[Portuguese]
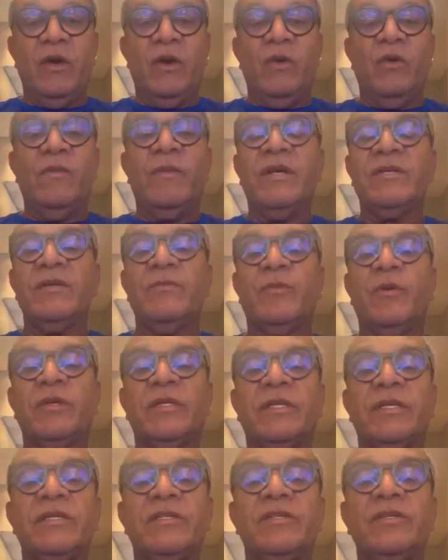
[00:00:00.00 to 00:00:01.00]
O mais
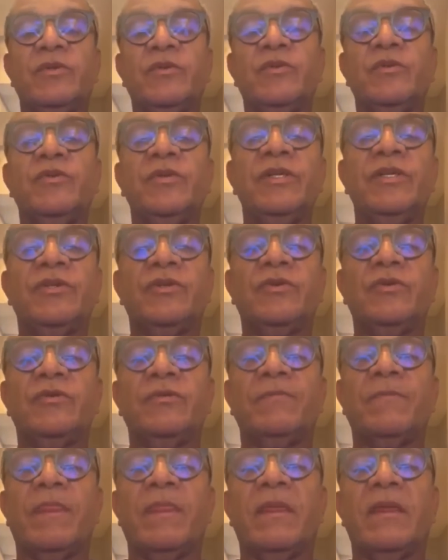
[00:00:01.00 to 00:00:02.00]
importante de tudo
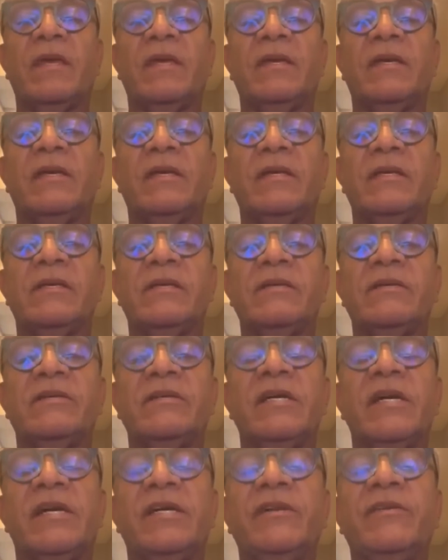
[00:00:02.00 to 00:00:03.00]
isso,
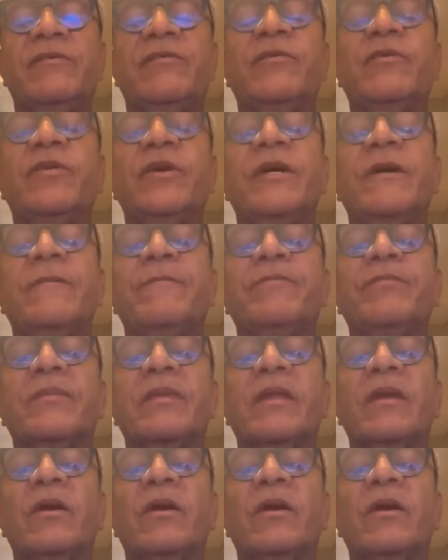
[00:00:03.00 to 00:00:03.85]
Ciane, foi,